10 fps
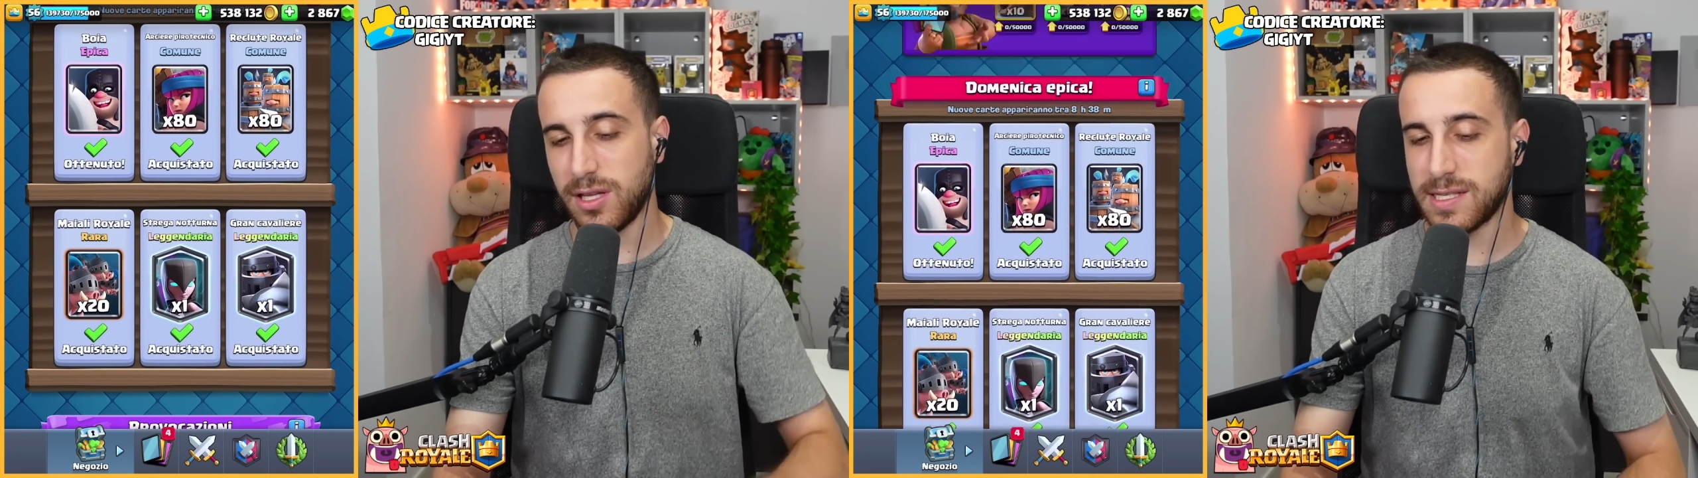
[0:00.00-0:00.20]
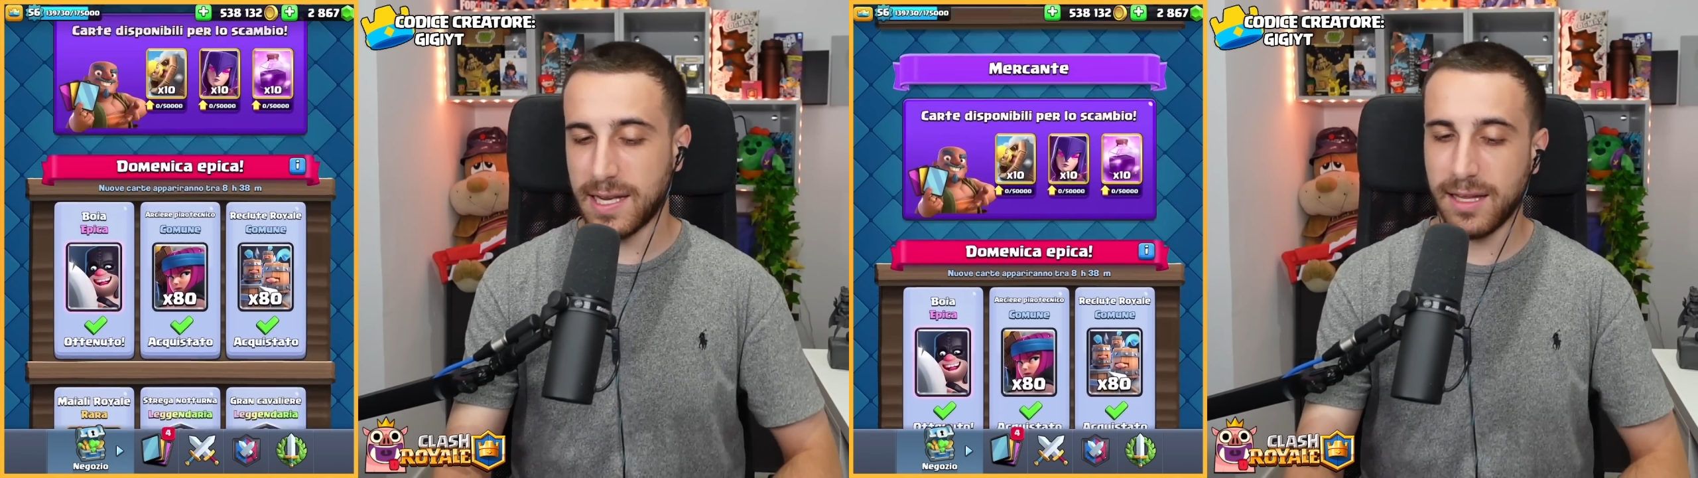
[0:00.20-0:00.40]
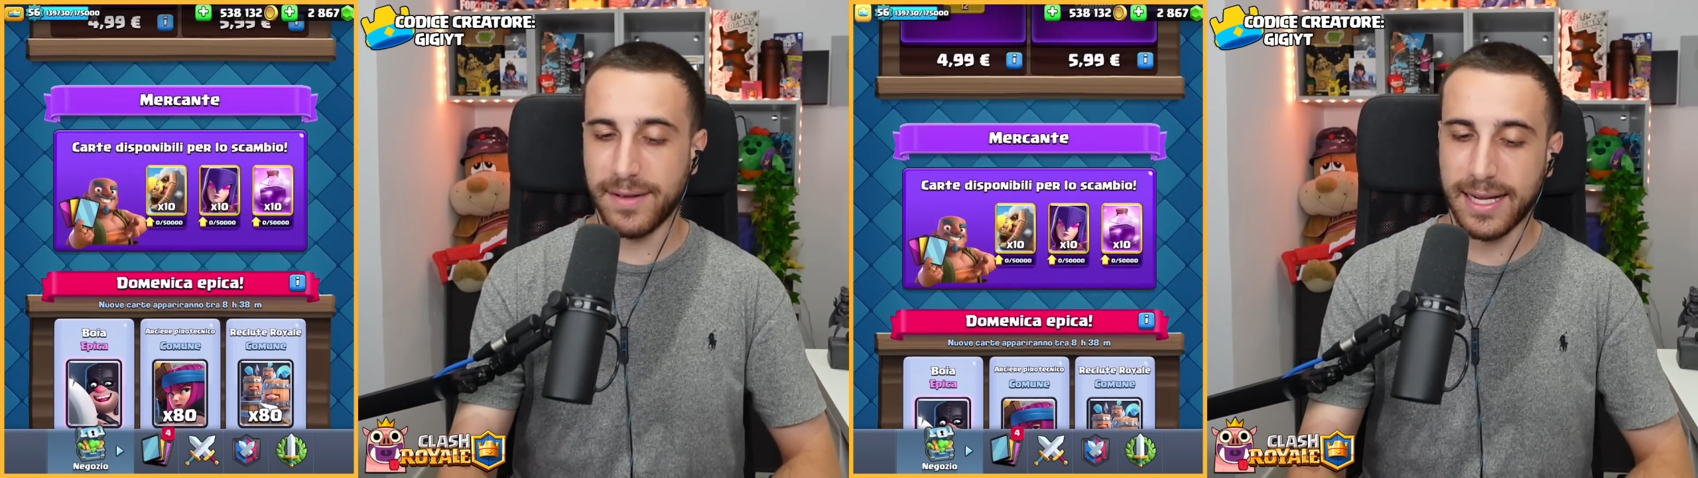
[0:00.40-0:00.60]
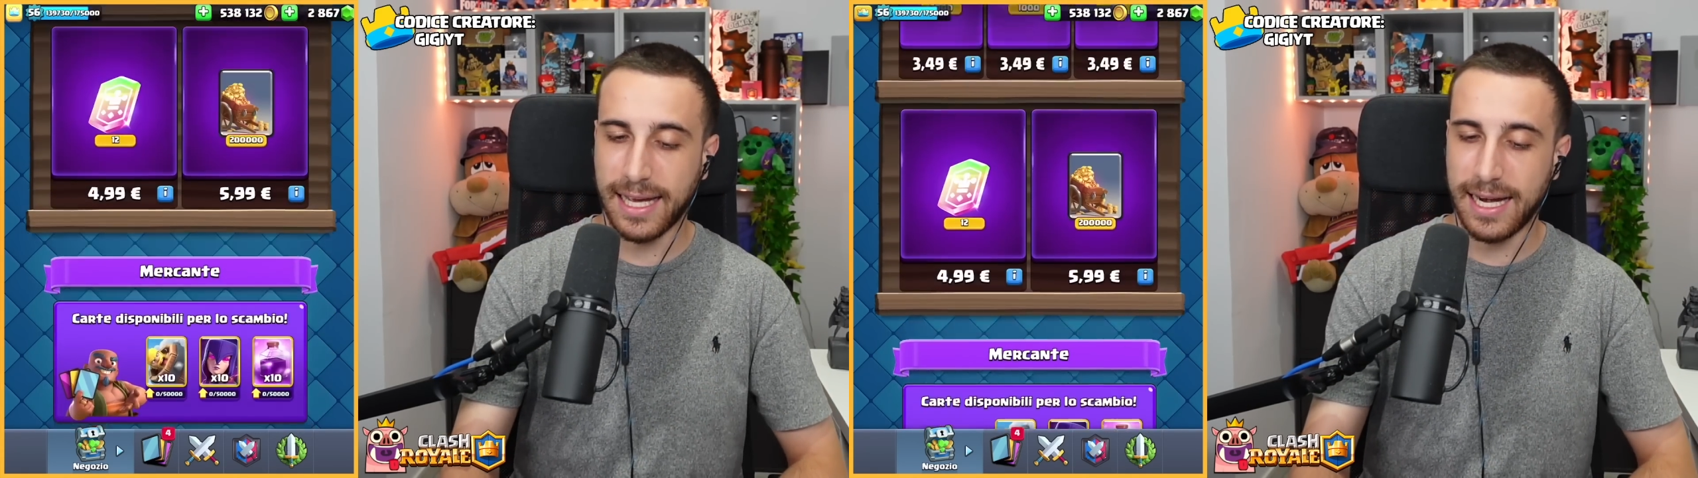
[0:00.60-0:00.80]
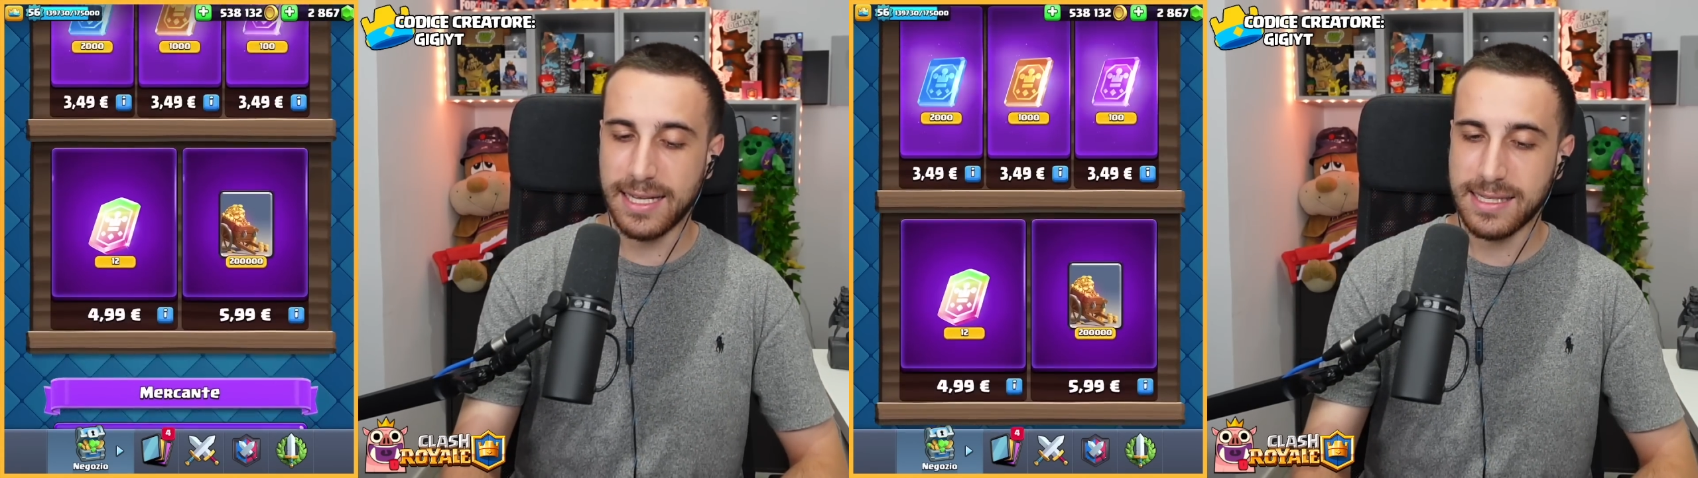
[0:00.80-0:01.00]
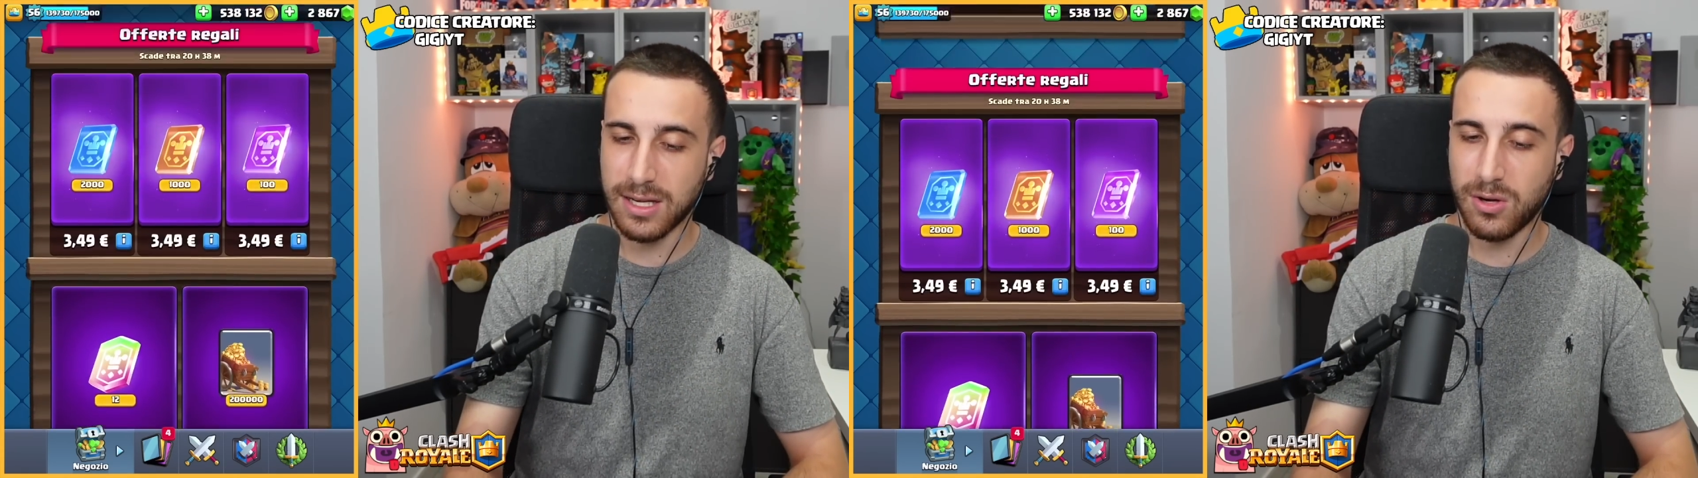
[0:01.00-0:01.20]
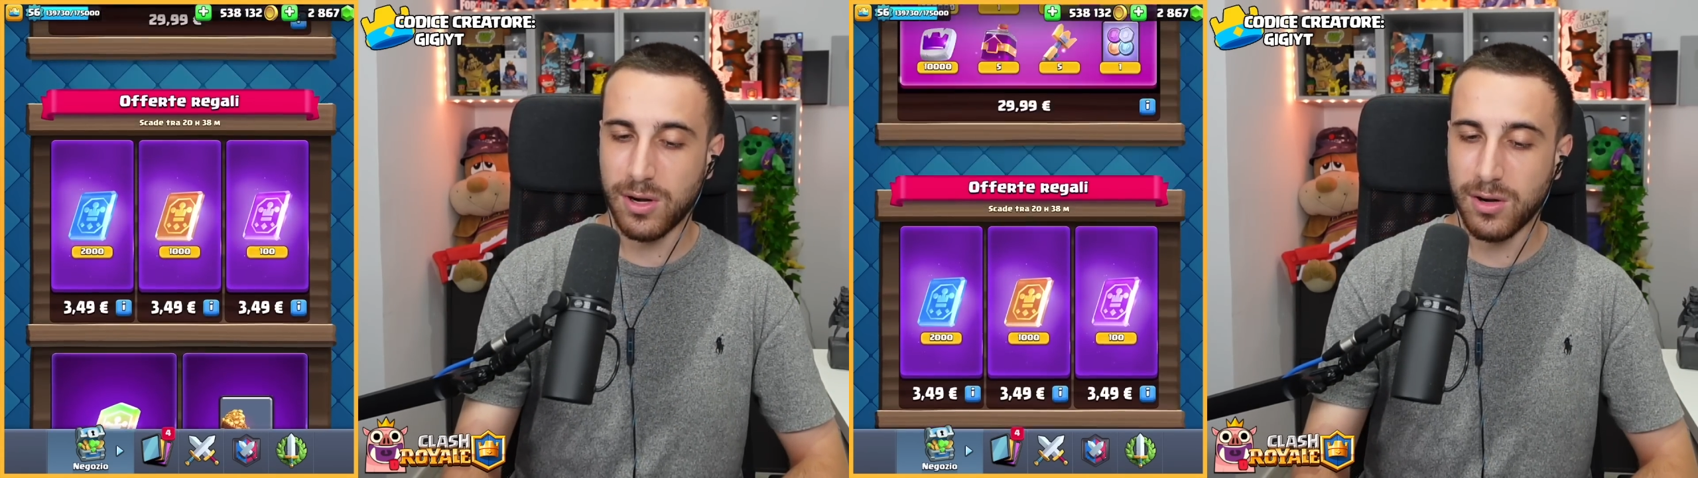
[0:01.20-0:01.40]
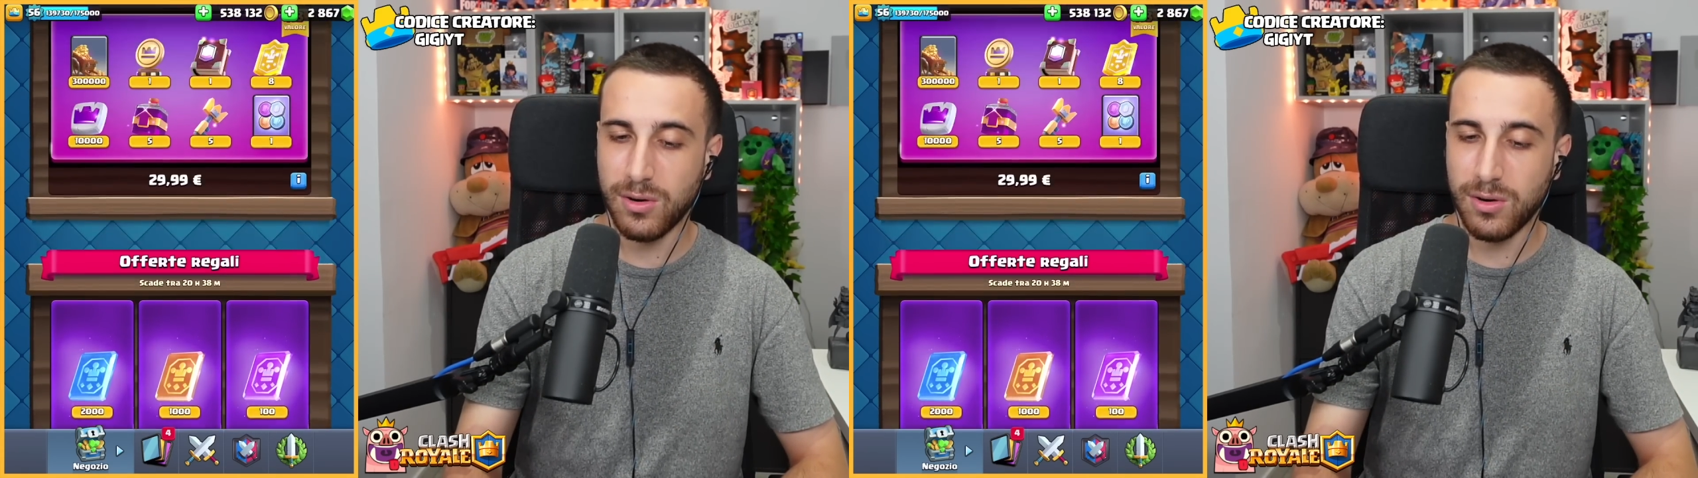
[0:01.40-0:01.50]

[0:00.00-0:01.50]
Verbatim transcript: iscrivetevi al canale se ancora